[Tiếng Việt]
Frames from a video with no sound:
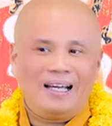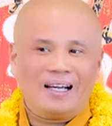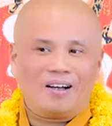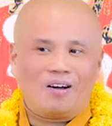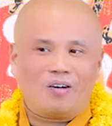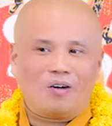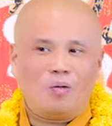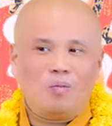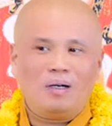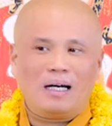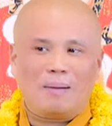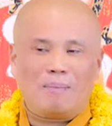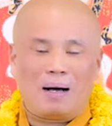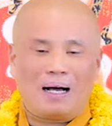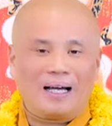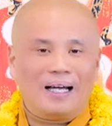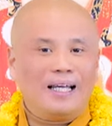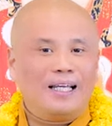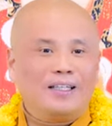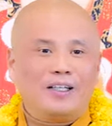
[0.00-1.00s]
Còn đúng ra
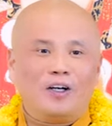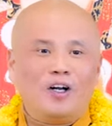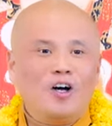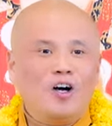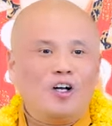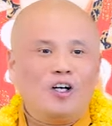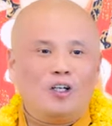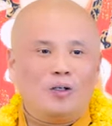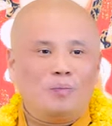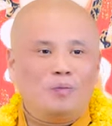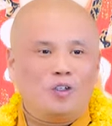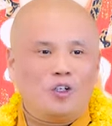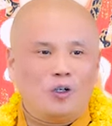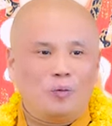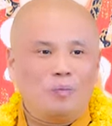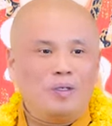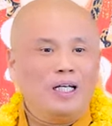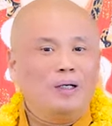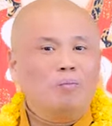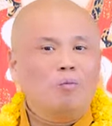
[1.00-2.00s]
mặc y thì nó hơi lượm
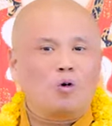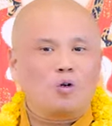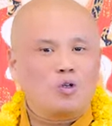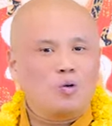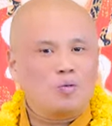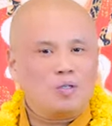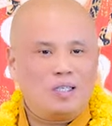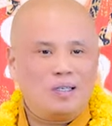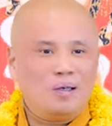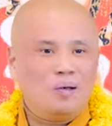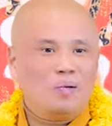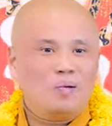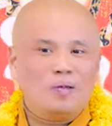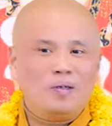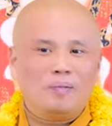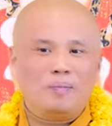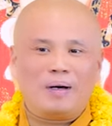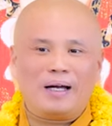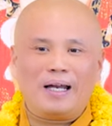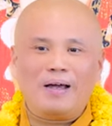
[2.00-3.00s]
thượm dính một chút xíu,
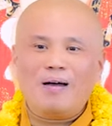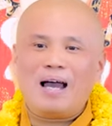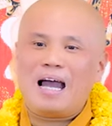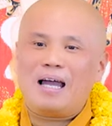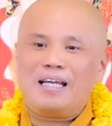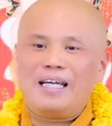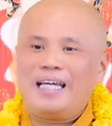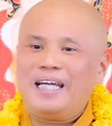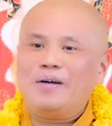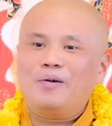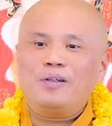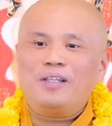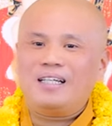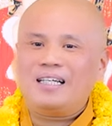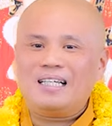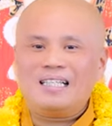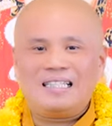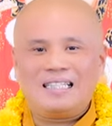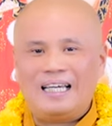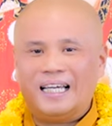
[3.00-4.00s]
nhưng mà nếu ai khéo thì
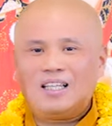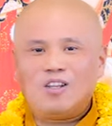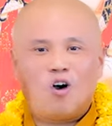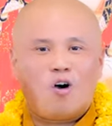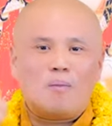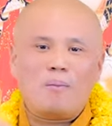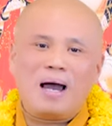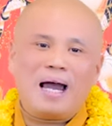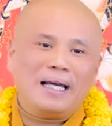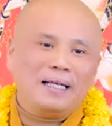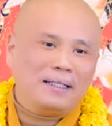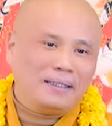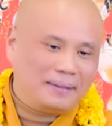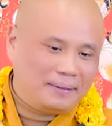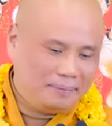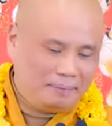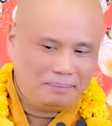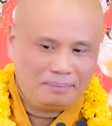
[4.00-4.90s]
nó sẽ thoải mái thôi.